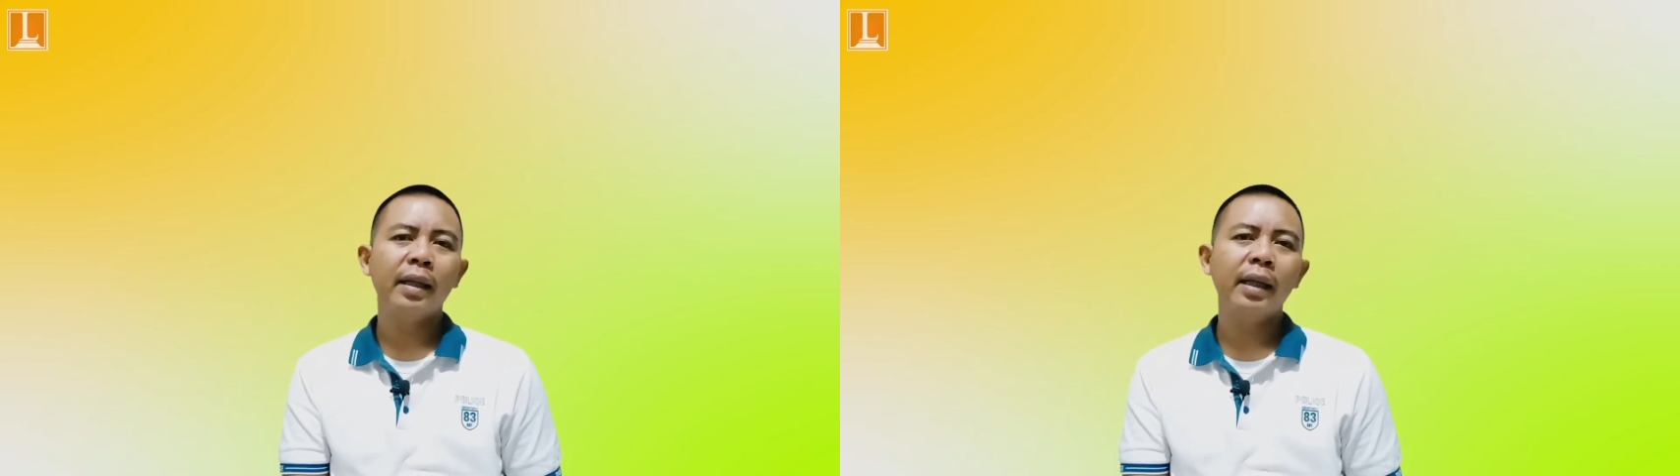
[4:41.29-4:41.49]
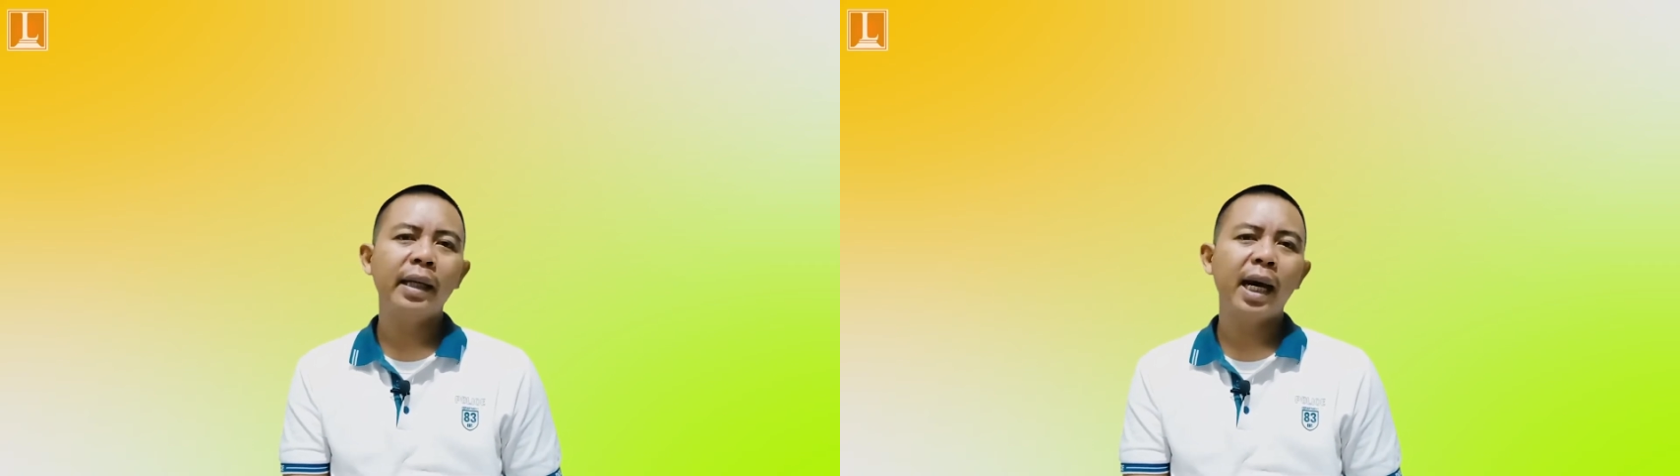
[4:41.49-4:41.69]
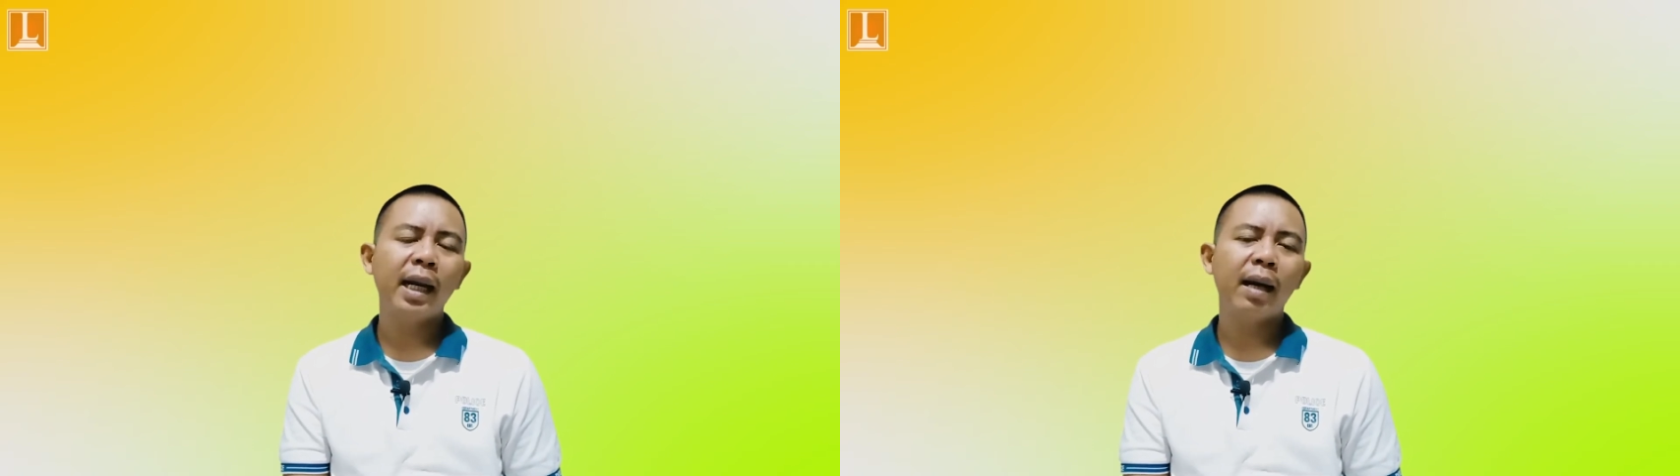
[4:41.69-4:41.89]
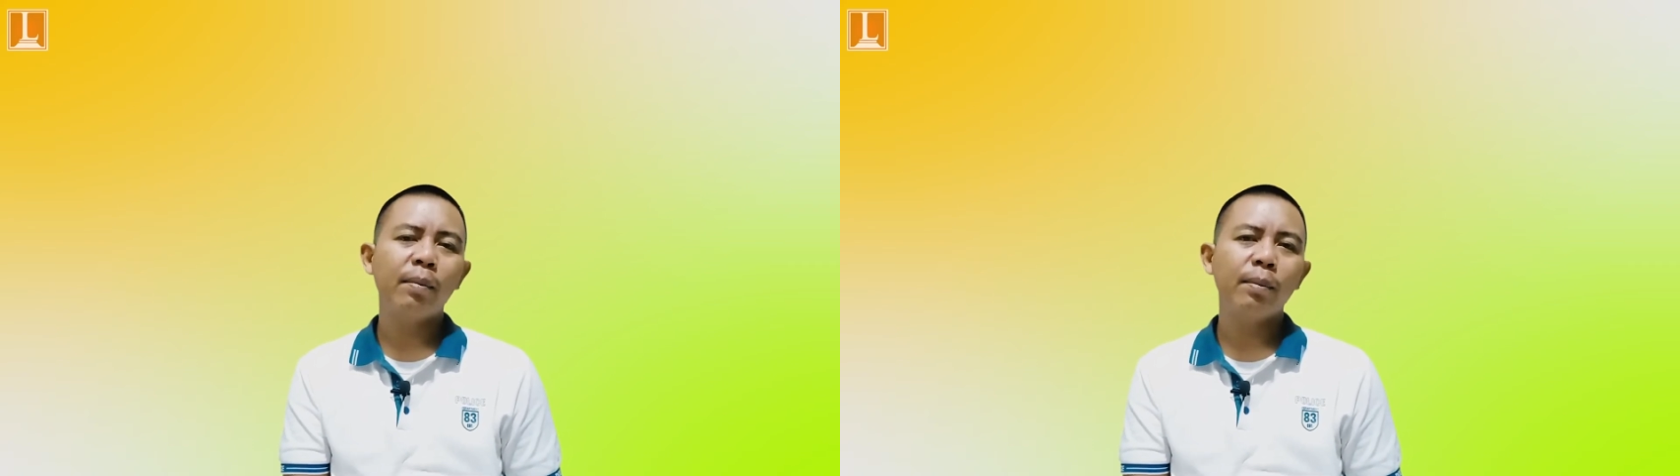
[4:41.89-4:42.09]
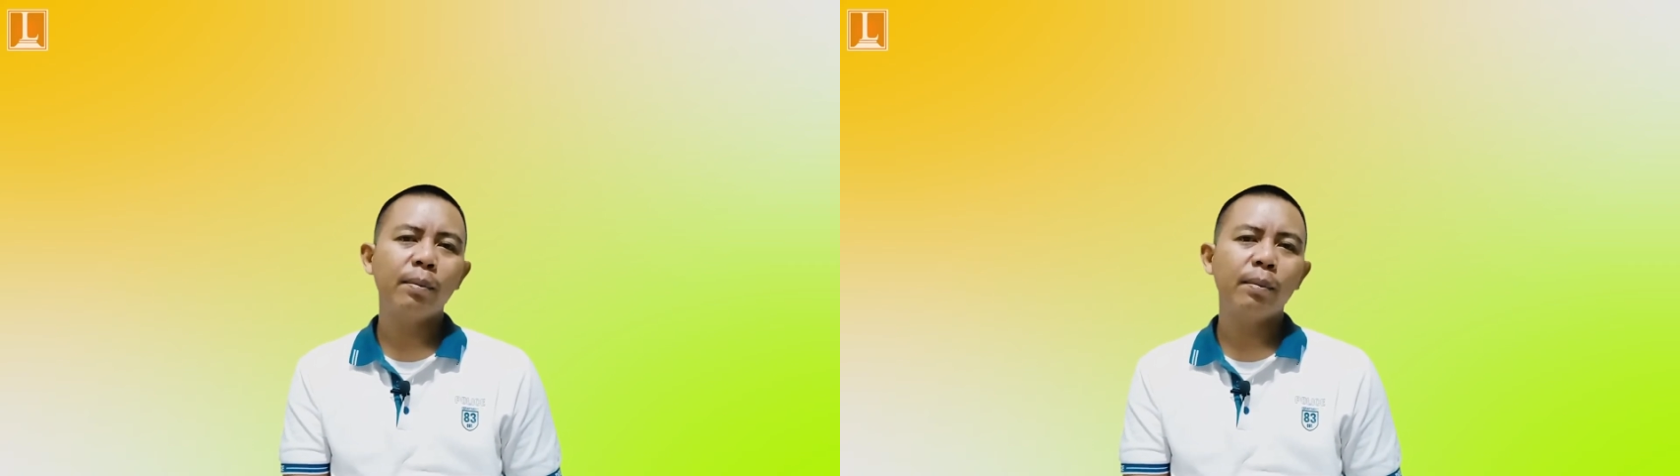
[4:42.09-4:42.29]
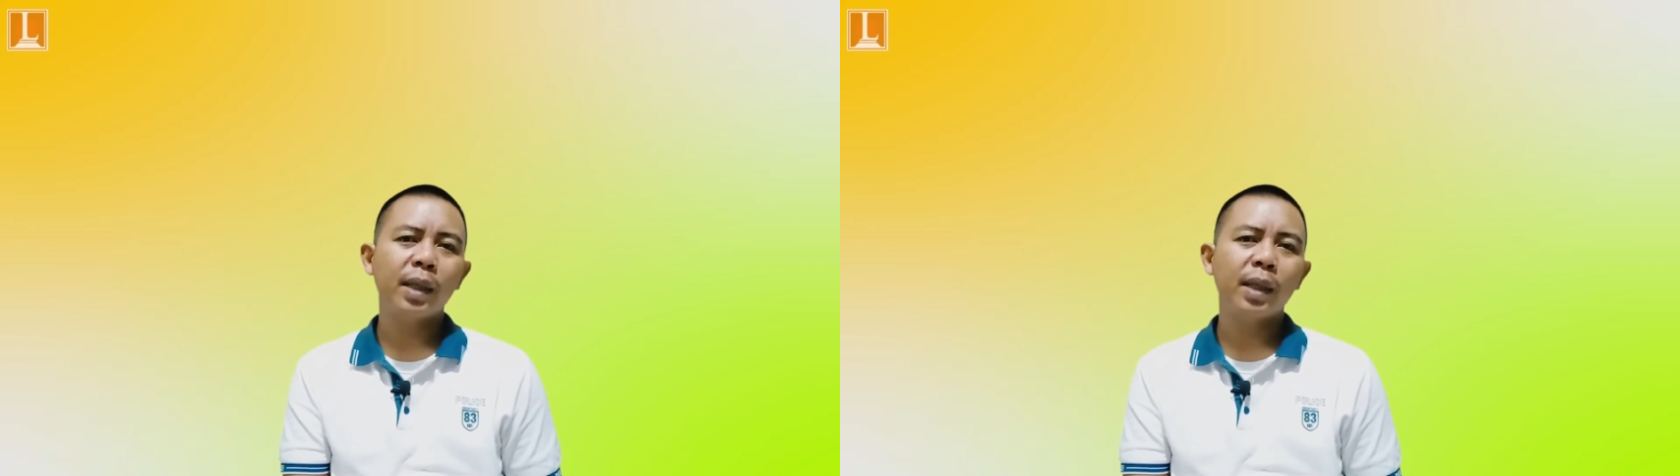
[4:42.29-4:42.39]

di dalam